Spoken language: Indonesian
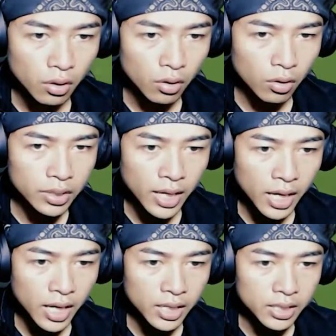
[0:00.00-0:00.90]
Oh,
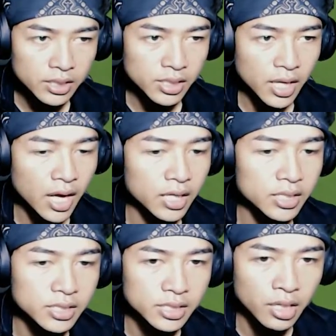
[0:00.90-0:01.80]
nice,
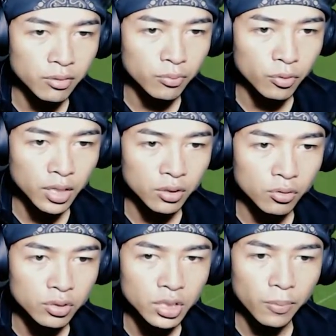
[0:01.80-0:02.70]
nice. Kita kumpulkan
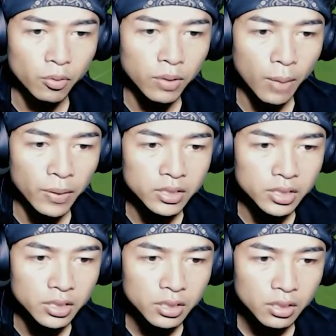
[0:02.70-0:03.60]
dulu. Kita perlu berapa
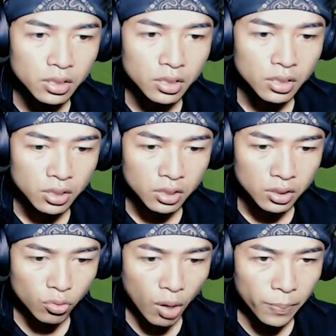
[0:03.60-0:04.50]
sih?
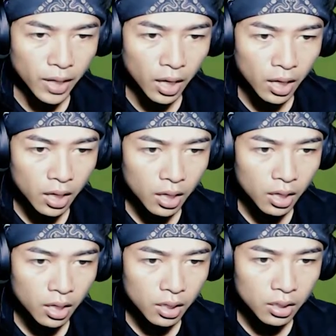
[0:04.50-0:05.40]
Itu apa dah?
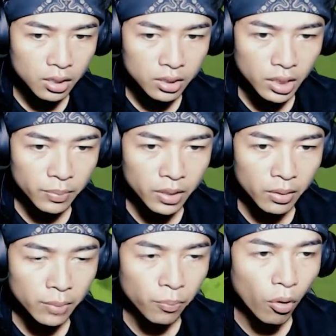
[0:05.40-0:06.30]
Kenapa
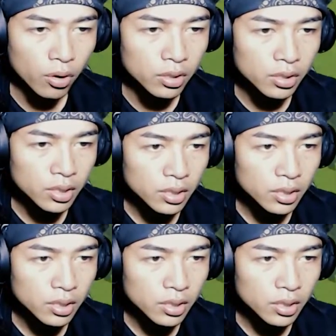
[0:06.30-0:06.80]
dah ada pohon?